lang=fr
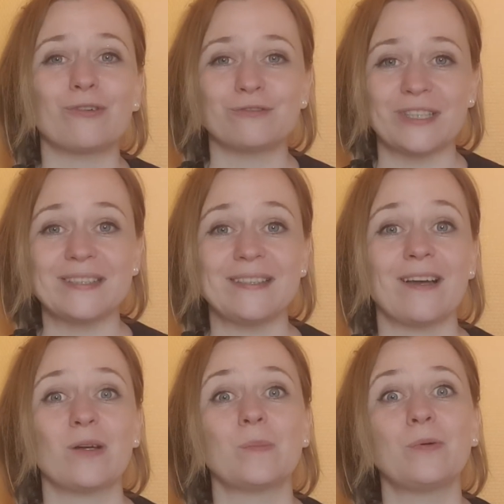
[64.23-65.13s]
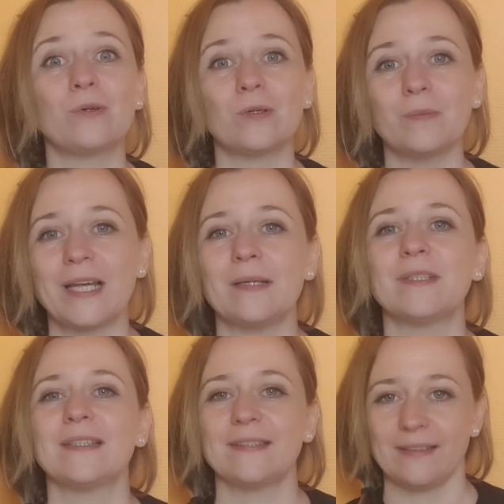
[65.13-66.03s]
en fait qu'il y a un
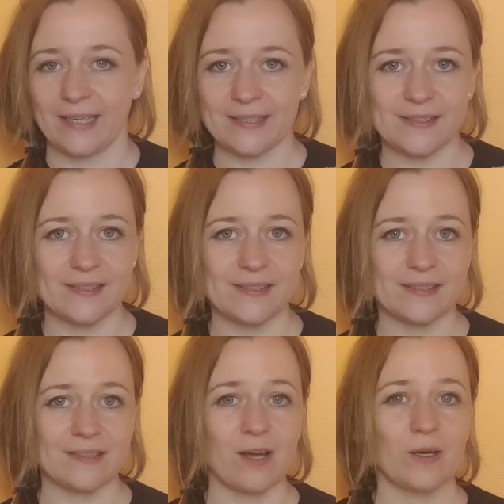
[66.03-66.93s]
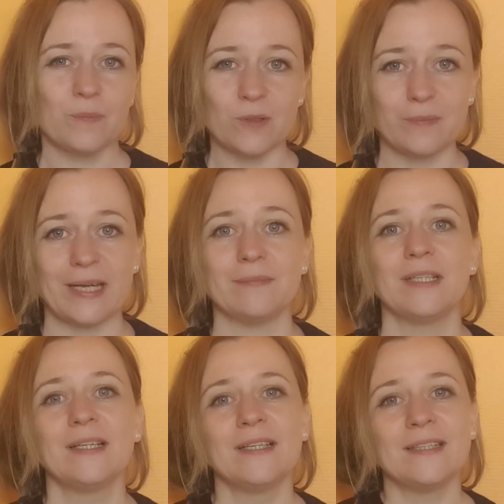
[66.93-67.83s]
problème narcissique, un problème
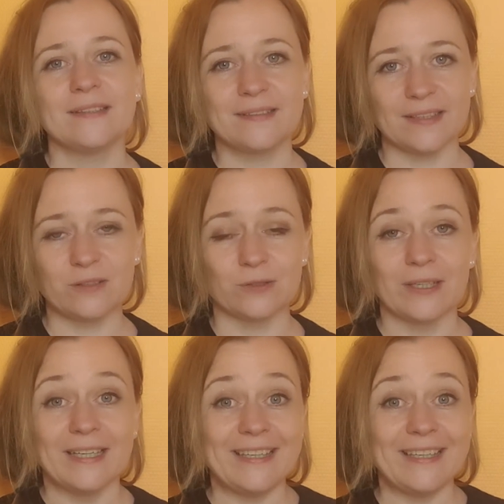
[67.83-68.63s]
d'ego.